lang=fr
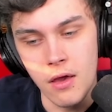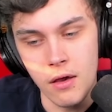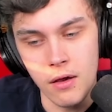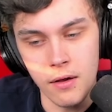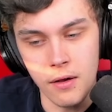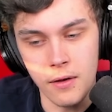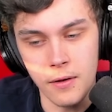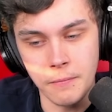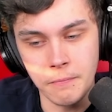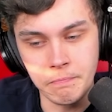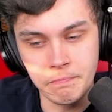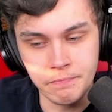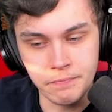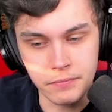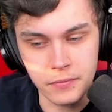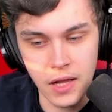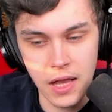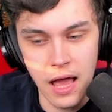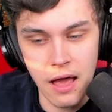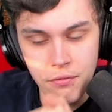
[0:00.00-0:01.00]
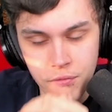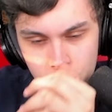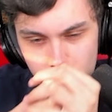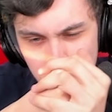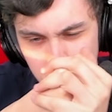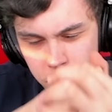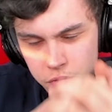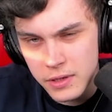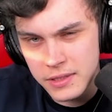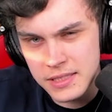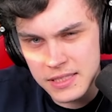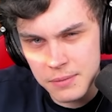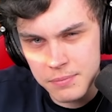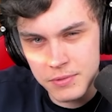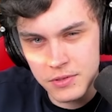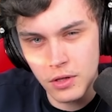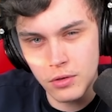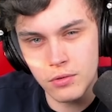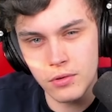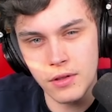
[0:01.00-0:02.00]
euh, avoir tous les 10
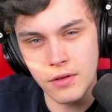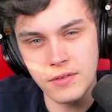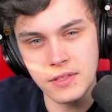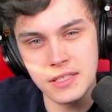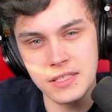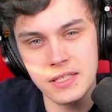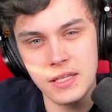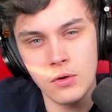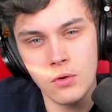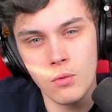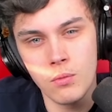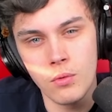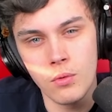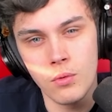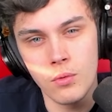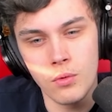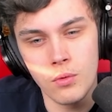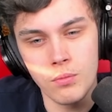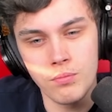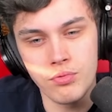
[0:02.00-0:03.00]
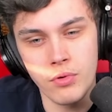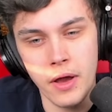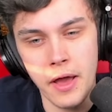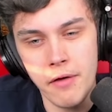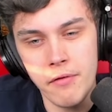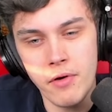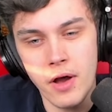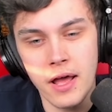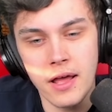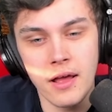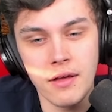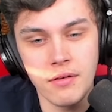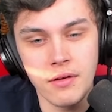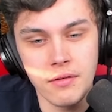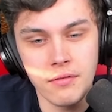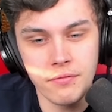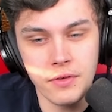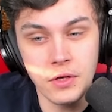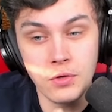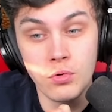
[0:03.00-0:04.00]
épisodes, on avait décidé qu'on pourrait avoir
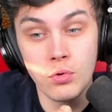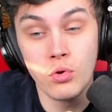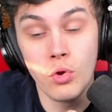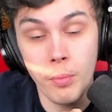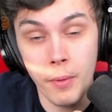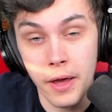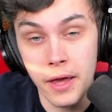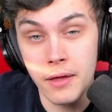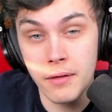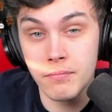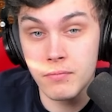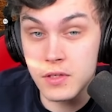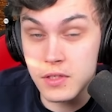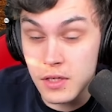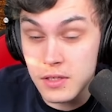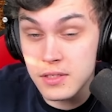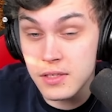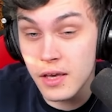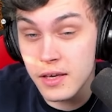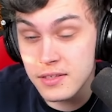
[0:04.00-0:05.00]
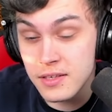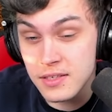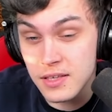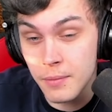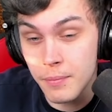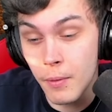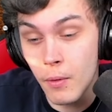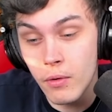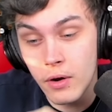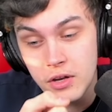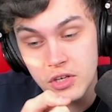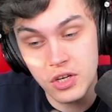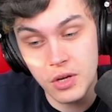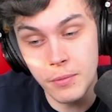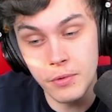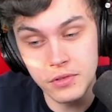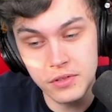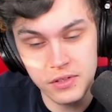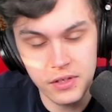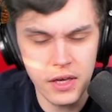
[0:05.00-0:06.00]
un, véhicule de prêt. Et ça, c'est vrai que c'est sympa, on l'a
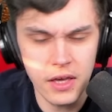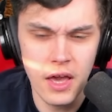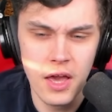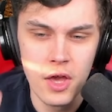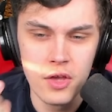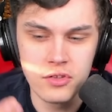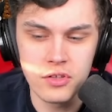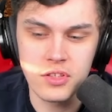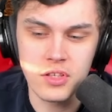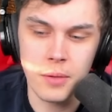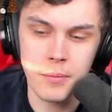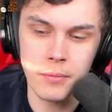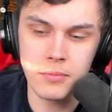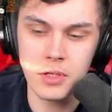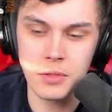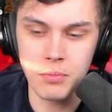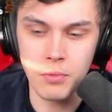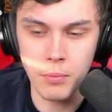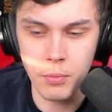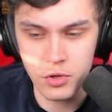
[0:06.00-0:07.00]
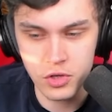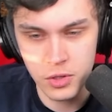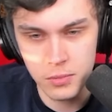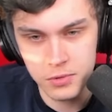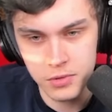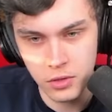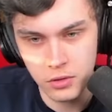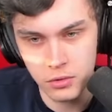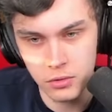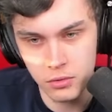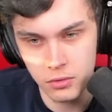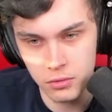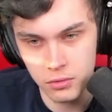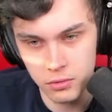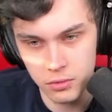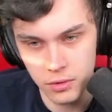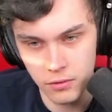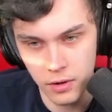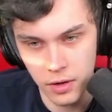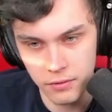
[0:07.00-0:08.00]
jamais utilisé. Ce serait bien peut-être pour le prochain épisode
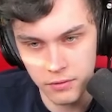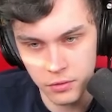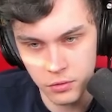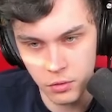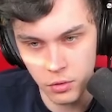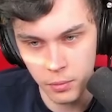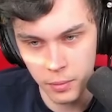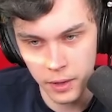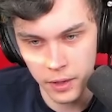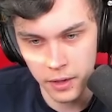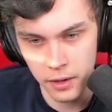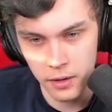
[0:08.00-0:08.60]
d'avoir un véhicule de prêt.